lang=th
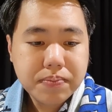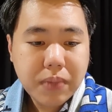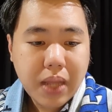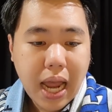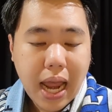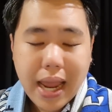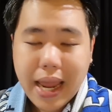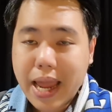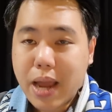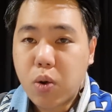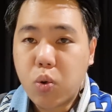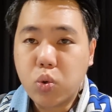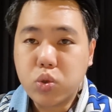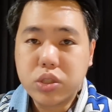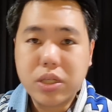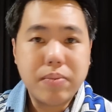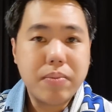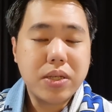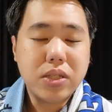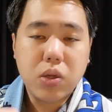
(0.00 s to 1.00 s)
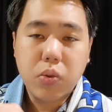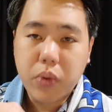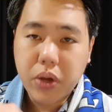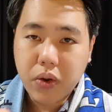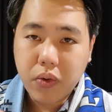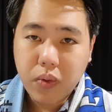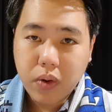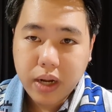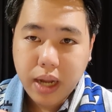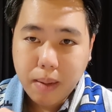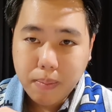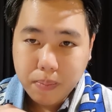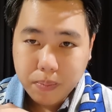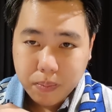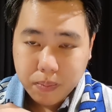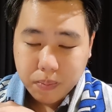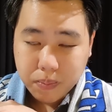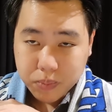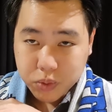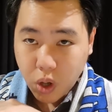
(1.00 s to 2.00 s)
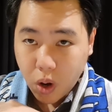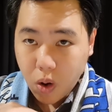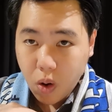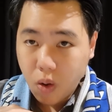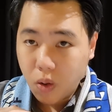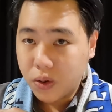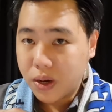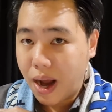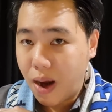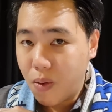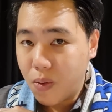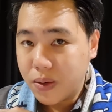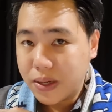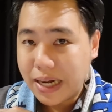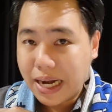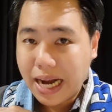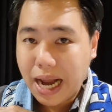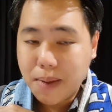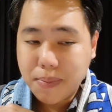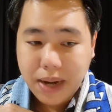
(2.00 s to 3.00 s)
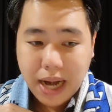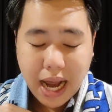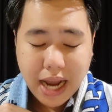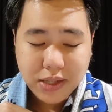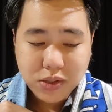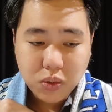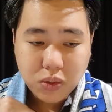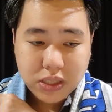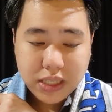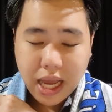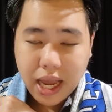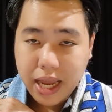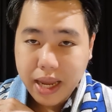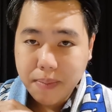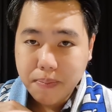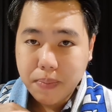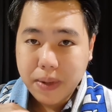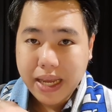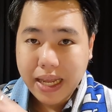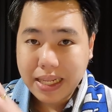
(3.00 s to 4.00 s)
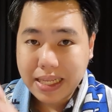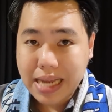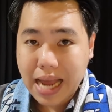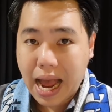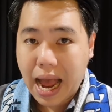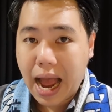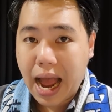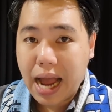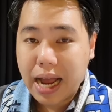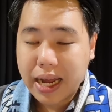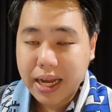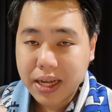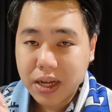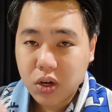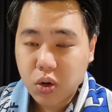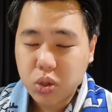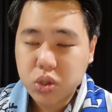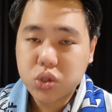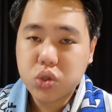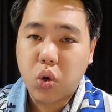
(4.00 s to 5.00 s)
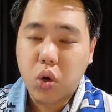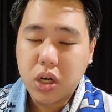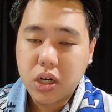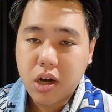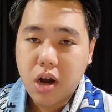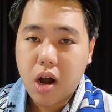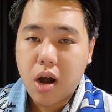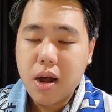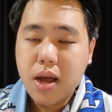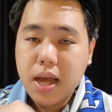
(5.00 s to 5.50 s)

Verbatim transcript: ให้ Exclusive Interview กับช่องของเรานะครับใครสนใจเปลี่ยนยางรถยนต์ก็